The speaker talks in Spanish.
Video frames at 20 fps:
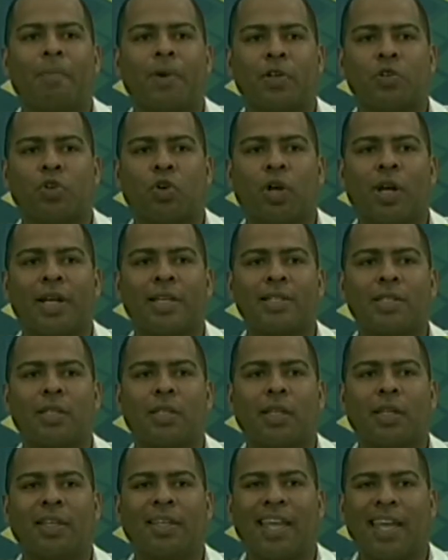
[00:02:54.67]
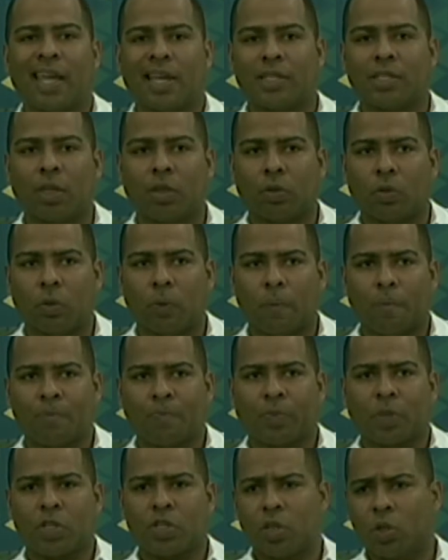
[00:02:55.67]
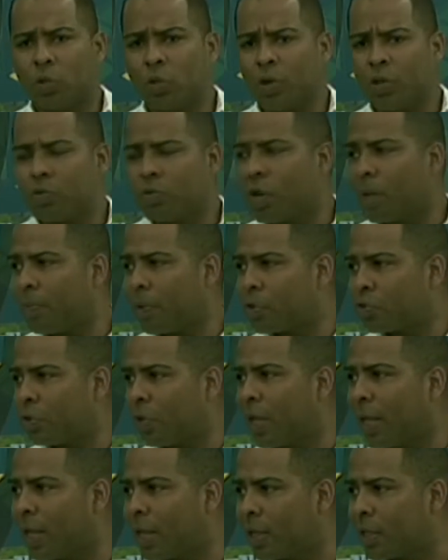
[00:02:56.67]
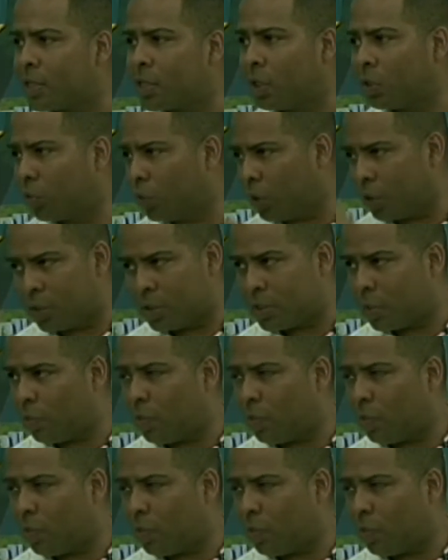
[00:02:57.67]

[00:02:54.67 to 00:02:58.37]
Personas de éxito, si tú eres una persona de éxito y,